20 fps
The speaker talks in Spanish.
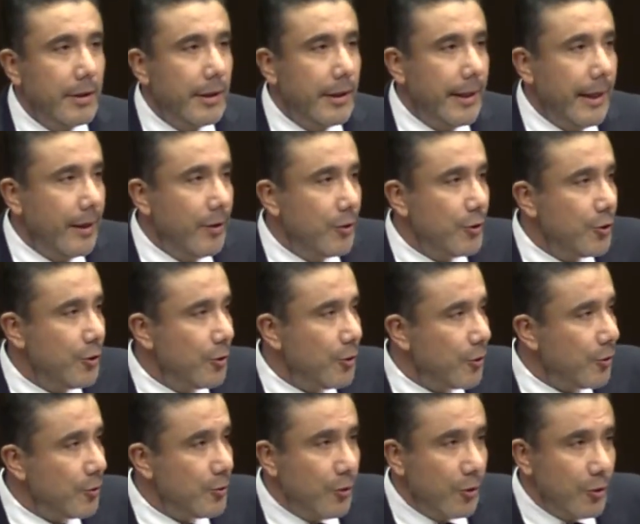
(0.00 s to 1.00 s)
que
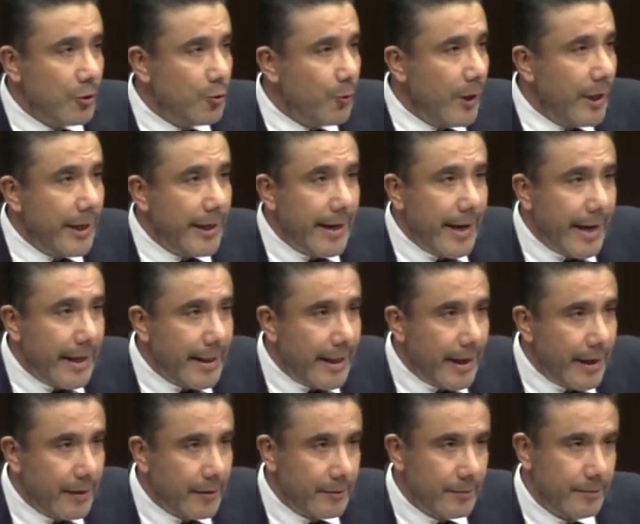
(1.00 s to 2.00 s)
nosotros no nos duele
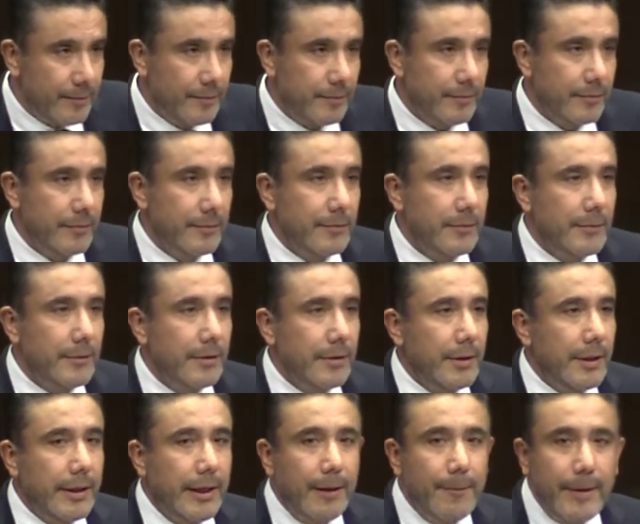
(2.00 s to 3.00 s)
nada,
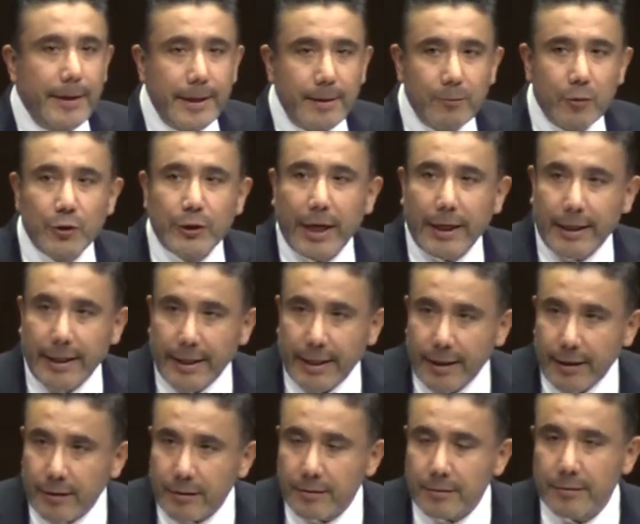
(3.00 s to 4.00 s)
que venimos
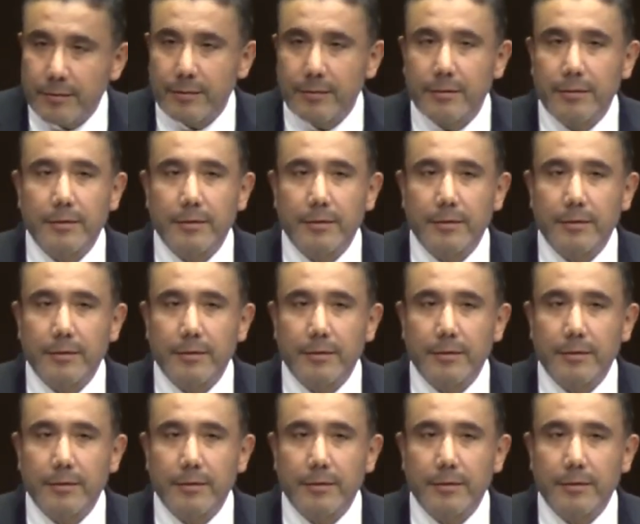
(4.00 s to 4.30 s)
aquí